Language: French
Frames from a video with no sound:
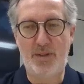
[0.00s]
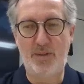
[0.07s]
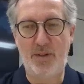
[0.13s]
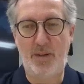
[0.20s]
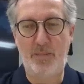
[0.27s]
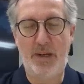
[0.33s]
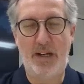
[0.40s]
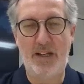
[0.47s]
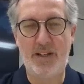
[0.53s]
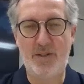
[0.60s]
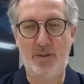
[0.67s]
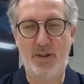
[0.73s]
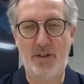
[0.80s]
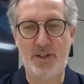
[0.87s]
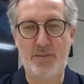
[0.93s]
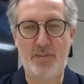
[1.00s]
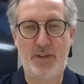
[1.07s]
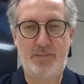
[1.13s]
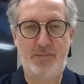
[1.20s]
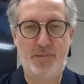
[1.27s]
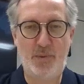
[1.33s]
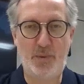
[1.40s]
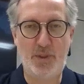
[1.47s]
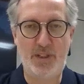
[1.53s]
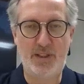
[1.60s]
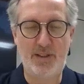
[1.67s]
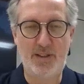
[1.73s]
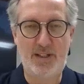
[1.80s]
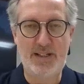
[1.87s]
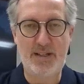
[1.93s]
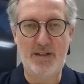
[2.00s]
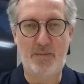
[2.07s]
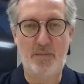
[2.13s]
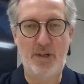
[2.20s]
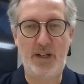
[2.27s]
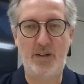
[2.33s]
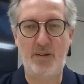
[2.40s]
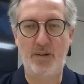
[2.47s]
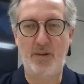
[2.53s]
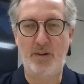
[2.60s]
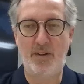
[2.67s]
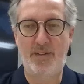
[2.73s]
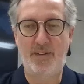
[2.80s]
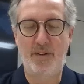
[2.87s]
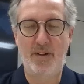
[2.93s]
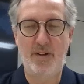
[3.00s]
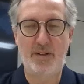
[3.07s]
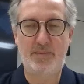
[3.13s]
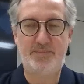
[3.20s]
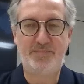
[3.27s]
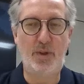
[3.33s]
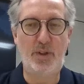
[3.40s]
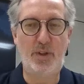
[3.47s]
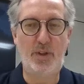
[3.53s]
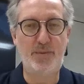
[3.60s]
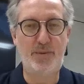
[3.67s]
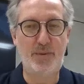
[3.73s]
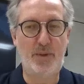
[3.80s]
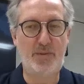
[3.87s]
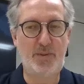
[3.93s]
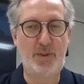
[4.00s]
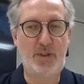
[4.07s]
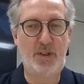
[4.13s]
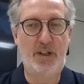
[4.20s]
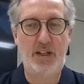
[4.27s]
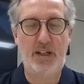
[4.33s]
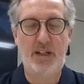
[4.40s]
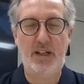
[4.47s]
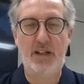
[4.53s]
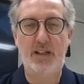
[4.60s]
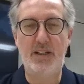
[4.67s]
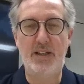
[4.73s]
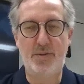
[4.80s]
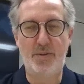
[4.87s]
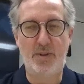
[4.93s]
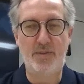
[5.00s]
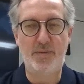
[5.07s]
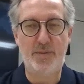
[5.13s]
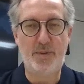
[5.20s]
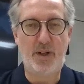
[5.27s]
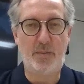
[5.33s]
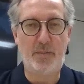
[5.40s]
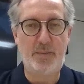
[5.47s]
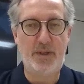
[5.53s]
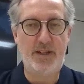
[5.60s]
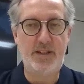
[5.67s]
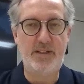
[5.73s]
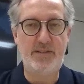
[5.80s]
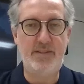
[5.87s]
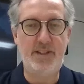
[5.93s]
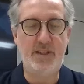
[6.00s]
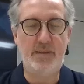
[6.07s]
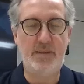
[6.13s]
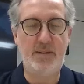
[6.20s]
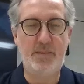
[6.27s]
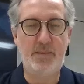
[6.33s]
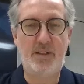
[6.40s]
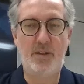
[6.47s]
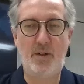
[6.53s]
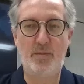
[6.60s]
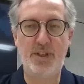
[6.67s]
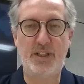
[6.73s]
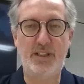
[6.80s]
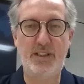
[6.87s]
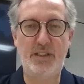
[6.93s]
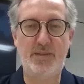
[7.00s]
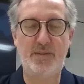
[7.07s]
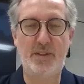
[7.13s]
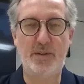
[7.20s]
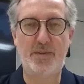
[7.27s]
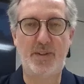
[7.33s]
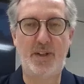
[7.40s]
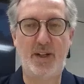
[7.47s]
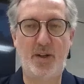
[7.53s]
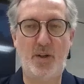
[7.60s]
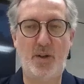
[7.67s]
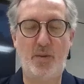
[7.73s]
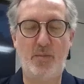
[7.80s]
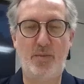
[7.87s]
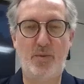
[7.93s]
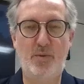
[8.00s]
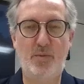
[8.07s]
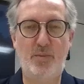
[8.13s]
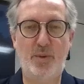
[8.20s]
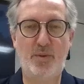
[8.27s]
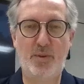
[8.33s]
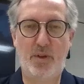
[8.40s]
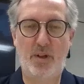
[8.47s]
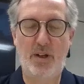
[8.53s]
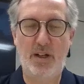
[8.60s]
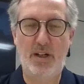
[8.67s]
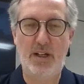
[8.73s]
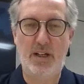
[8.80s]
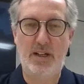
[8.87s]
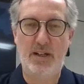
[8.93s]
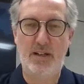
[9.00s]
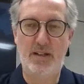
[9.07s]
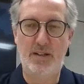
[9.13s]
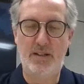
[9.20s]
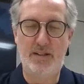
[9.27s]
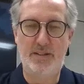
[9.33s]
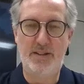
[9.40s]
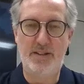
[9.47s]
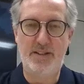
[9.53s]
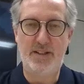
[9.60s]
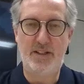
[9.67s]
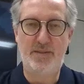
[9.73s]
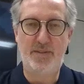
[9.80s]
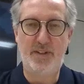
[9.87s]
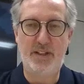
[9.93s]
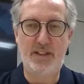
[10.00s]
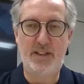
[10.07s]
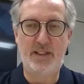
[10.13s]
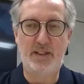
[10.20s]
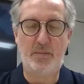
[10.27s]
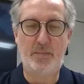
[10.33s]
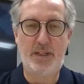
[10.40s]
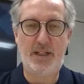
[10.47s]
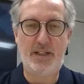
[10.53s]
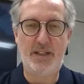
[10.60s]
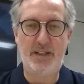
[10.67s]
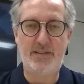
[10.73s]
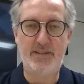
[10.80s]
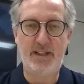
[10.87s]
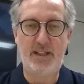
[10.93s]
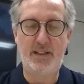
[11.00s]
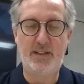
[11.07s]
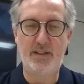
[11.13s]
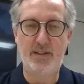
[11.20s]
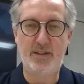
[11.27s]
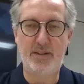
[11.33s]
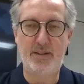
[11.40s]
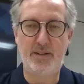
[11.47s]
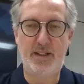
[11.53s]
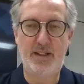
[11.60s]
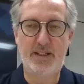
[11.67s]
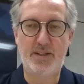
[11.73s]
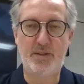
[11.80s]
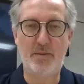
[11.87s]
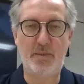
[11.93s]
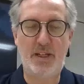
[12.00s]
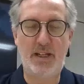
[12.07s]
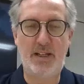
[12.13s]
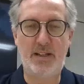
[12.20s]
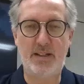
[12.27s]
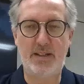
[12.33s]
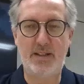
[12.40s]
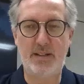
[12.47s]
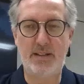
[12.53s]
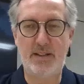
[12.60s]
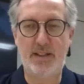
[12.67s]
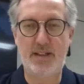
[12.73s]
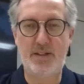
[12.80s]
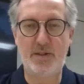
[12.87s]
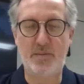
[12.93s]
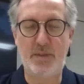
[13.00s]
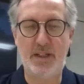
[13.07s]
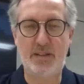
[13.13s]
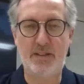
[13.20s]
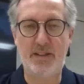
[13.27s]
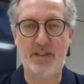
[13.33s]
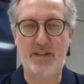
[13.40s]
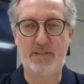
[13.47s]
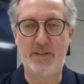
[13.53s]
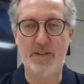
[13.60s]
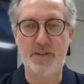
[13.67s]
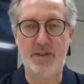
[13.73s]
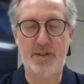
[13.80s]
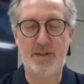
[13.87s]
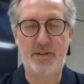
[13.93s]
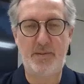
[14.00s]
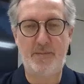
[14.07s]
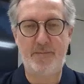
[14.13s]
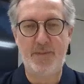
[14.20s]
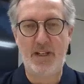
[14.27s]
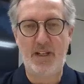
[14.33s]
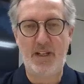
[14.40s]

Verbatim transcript: pour ce qu'on appelle la zone de lancement, où est assemblé le lanceur, sur les futurs vols, et sur les futures campagnes, évidemment, euh, l'objectif est de faire euh, beaucoup plus court, euh, d'essayer de faire des campagnes avec quatre semaines, quatre semaines d'intervention.